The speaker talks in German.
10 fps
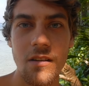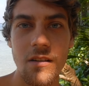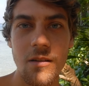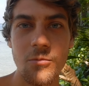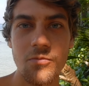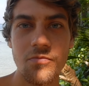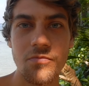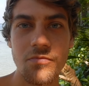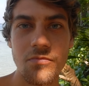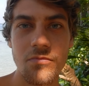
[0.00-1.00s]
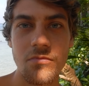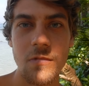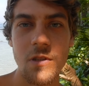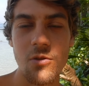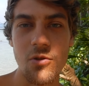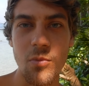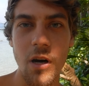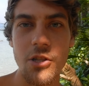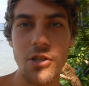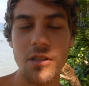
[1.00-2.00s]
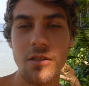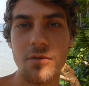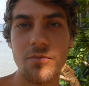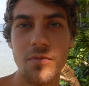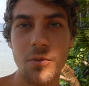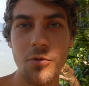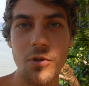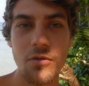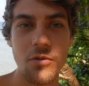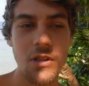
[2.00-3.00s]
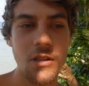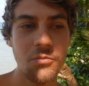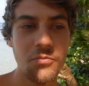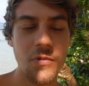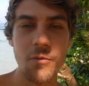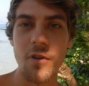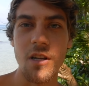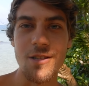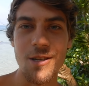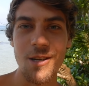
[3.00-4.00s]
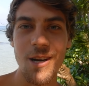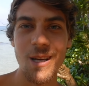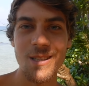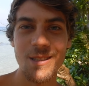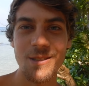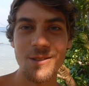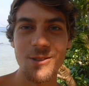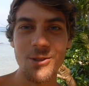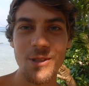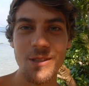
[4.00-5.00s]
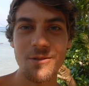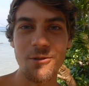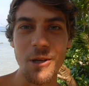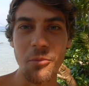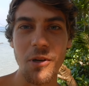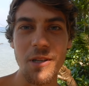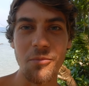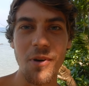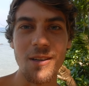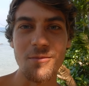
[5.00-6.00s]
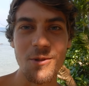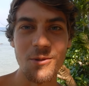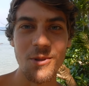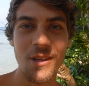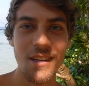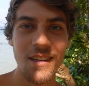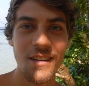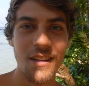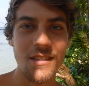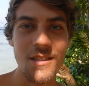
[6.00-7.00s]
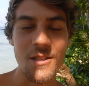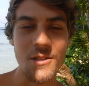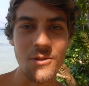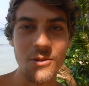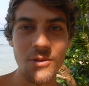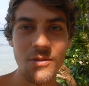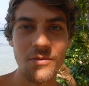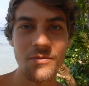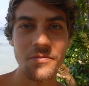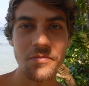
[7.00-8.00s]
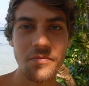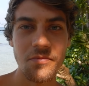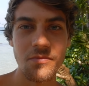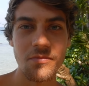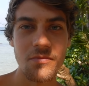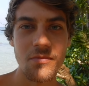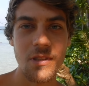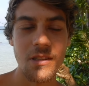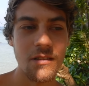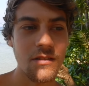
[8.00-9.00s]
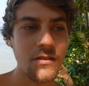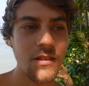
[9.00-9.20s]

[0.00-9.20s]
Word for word: Ähm, so zum Einstieg die Bücher von ihm, Ich pflanze ein Lächeln oder Frieden mit jedem Atemzug. Das sind so ja,